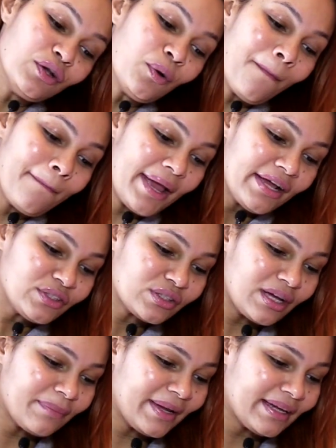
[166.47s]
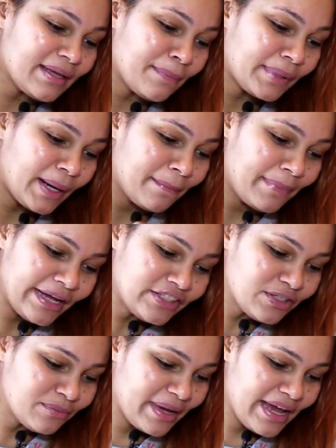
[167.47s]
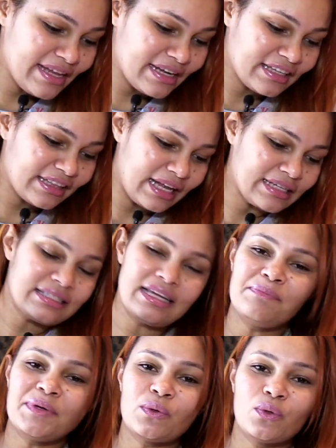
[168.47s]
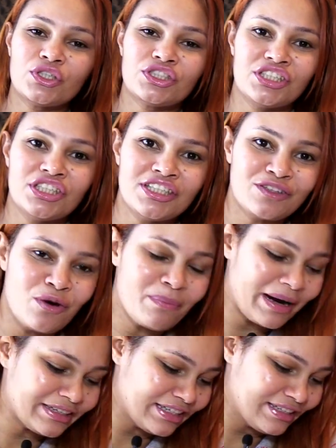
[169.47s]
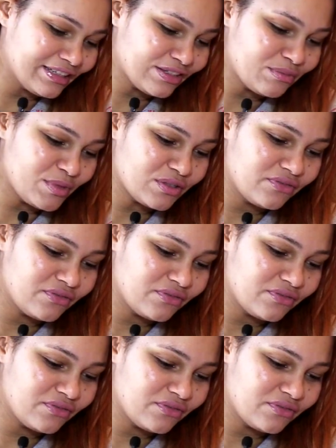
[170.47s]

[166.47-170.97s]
E um beijo também aqui para Beth Meira que tá sempre curtindo e compartilhando os meus